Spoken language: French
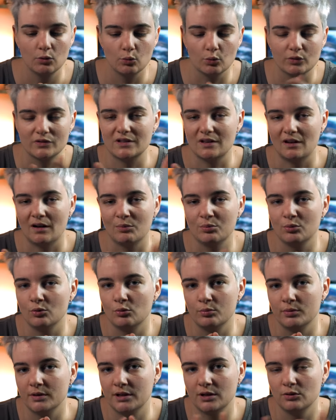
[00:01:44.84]
Donc c'est un peu
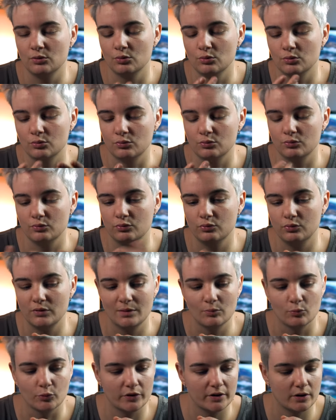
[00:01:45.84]
compliqué de vous
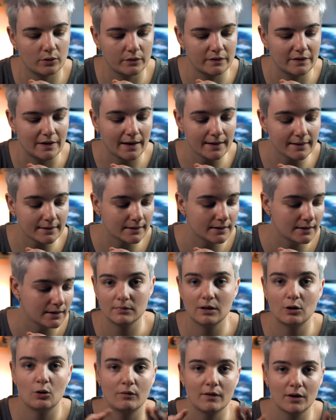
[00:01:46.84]
les montrer en direct.
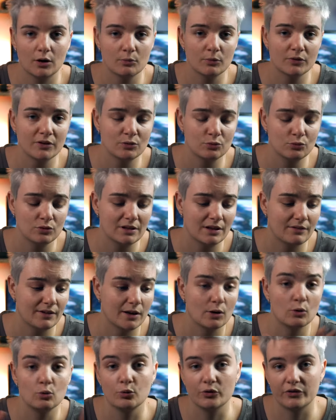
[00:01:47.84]
Alors on va commencer tout de suite
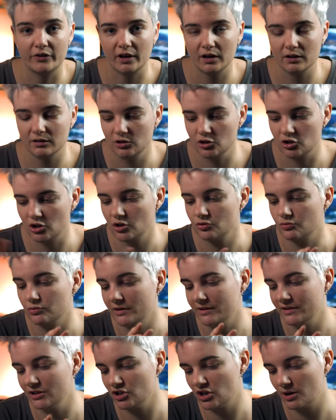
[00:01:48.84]
avec le sac déjà. Je vous
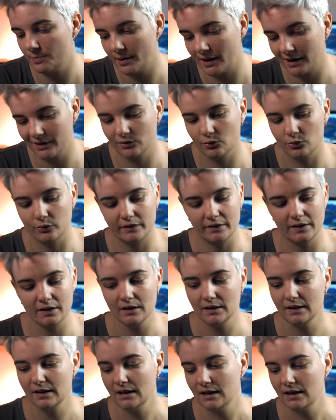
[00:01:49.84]
l'ai déjà présenté.